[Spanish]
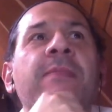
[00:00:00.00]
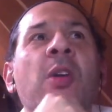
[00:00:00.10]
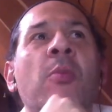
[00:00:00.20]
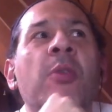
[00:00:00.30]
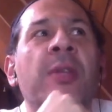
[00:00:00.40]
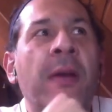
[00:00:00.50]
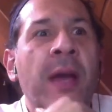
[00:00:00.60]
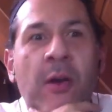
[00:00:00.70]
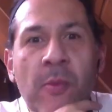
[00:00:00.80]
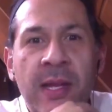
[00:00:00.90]
como te
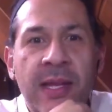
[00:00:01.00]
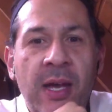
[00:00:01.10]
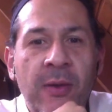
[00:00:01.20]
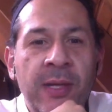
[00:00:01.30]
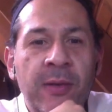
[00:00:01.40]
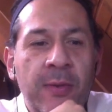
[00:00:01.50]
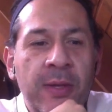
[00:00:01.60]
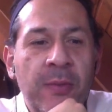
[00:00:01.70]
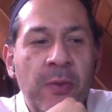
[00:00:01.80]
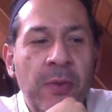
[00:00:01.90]
había comentado en el
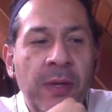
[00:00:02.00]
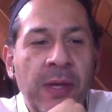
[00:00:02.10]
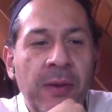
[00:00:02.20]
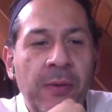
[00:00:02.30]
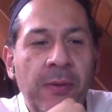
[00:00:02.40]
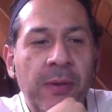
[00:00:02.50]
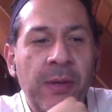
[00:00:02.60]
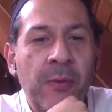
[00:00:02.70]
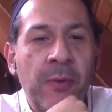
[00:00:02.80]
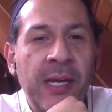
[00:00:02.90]
último video
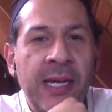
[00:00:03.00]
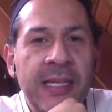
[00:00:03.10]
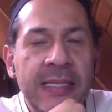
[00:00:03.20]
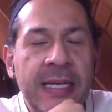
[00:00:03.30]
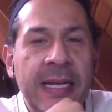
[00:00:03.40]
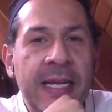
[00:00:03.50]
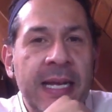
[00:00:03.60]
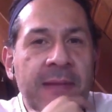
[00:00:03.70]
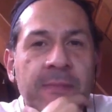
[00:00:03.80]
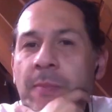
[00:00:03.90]
que publiqué en este
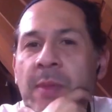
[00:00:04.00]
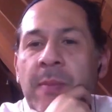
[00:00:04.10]
canal,